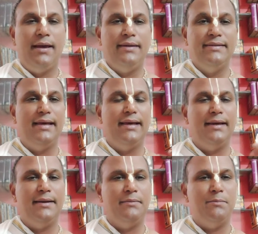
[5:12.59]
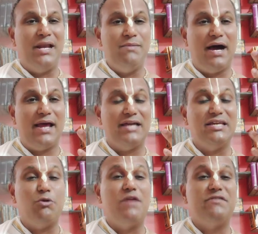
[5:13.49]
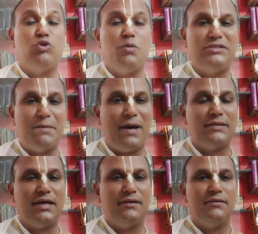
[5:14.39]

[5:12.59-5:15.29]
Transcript: இந்த பலி மகாராஜாவுடைய விஸ்வரூபத்தை பார்த்தார்